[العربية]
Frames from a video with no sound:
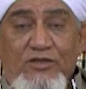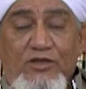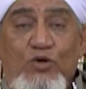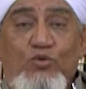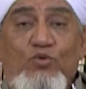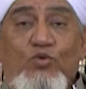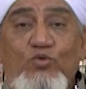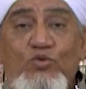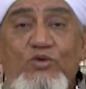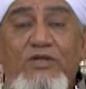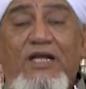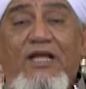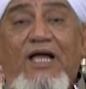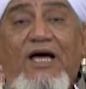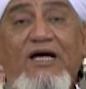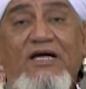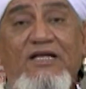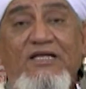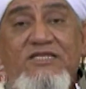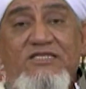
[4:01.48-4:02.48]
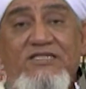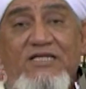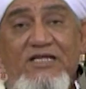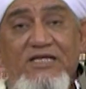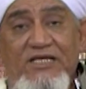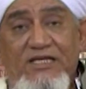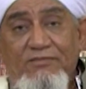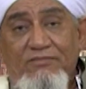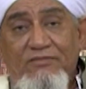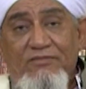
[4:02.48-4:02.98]
يقولون العقل
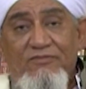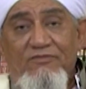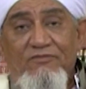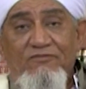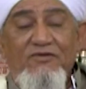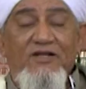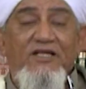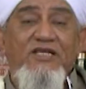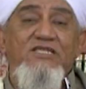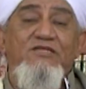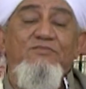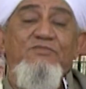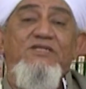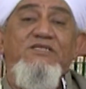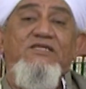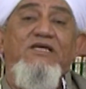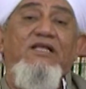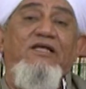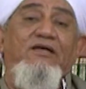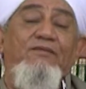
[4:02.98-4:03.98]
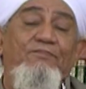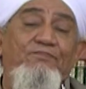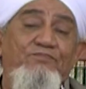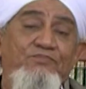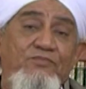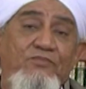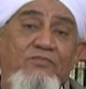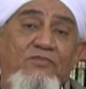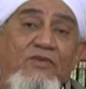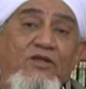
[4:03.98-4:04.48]
السليم في الجسم السليم
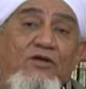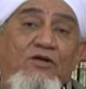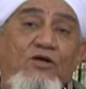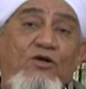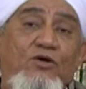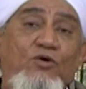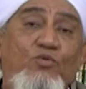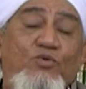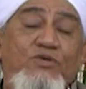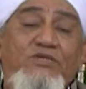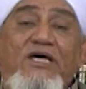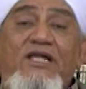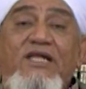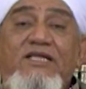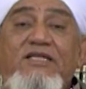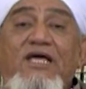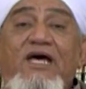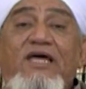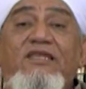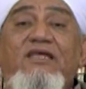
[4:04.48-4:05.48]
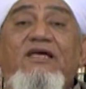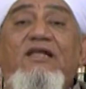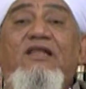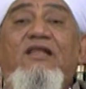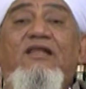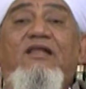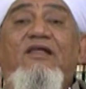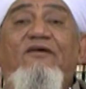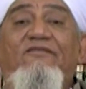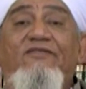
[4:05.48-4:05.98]
وصارت هذه
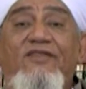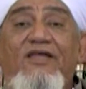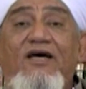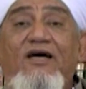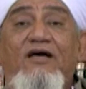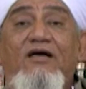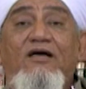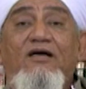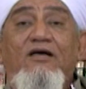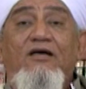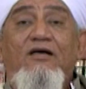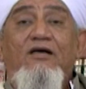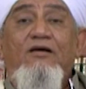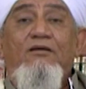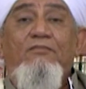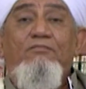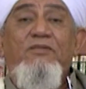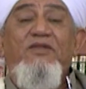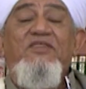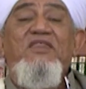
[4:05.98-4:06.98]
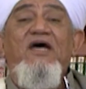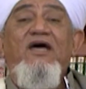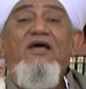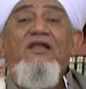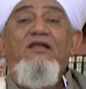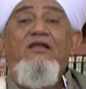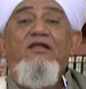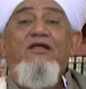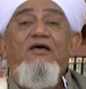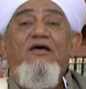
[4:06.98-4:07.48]
اللفظة
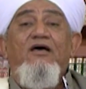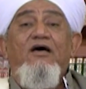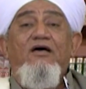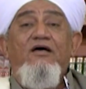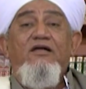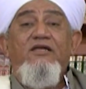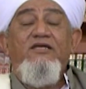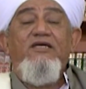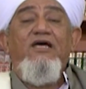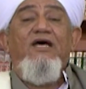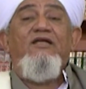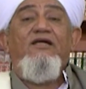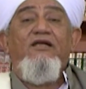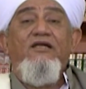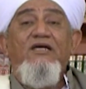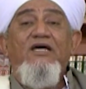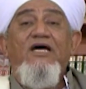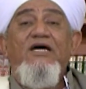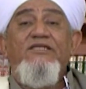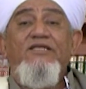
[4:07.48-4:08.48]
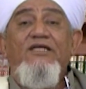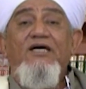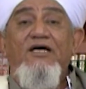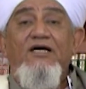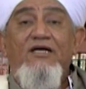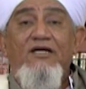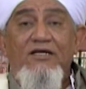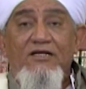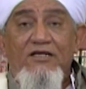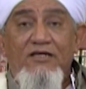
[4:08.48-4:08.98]
مثال لرجال الرياضة
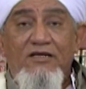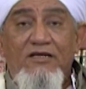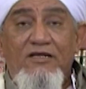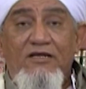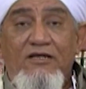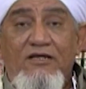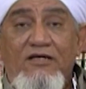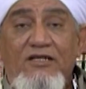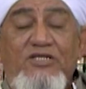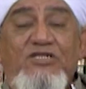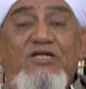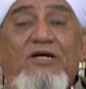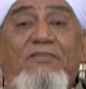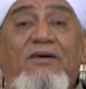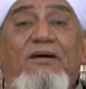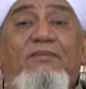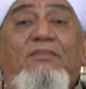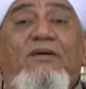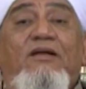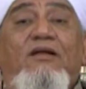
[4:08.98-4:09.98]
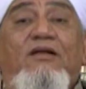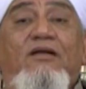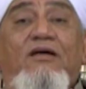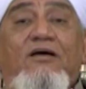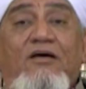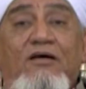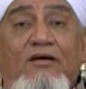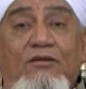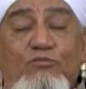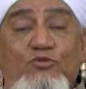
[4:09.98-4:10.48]
لشباب
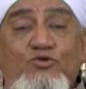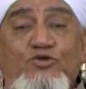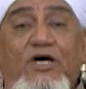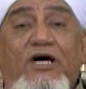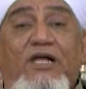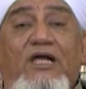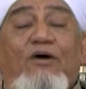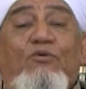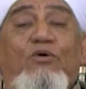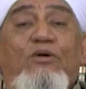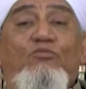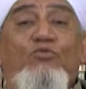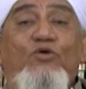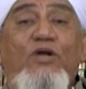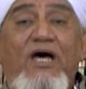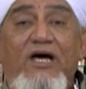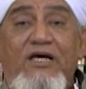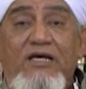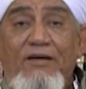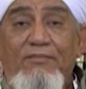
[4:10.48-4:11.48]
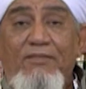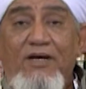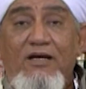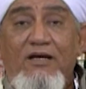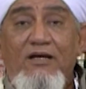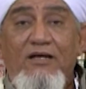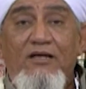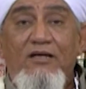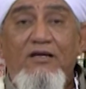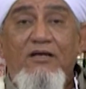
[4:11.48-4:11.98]
المصارعة والملاكمة
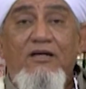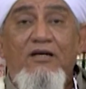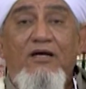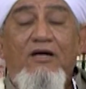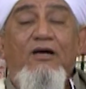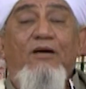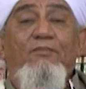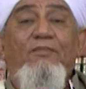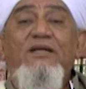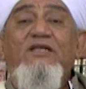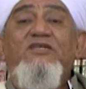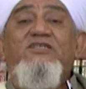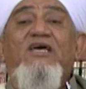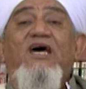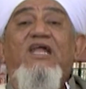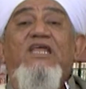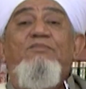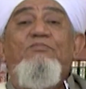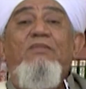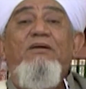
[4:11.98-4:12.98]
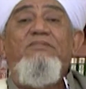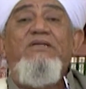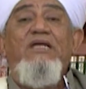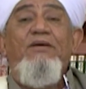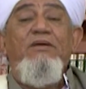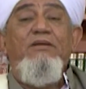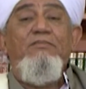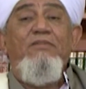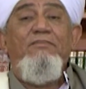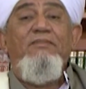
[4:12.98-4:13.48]
بل صارت
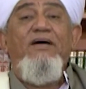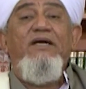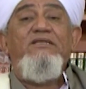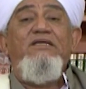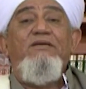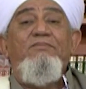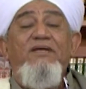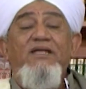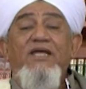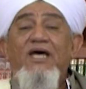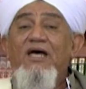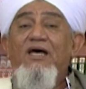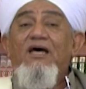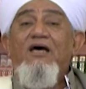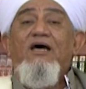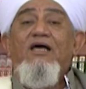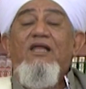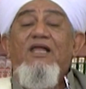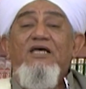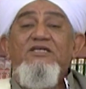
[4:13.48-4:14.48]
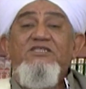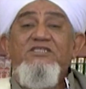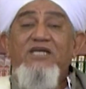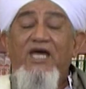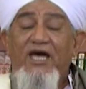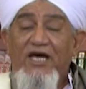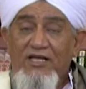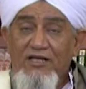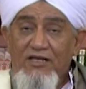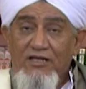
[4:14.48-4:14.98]
مبدأ من مبادئ بناء
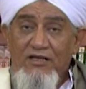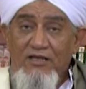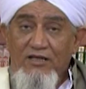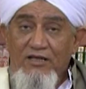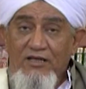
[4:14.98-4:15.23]
الأجيال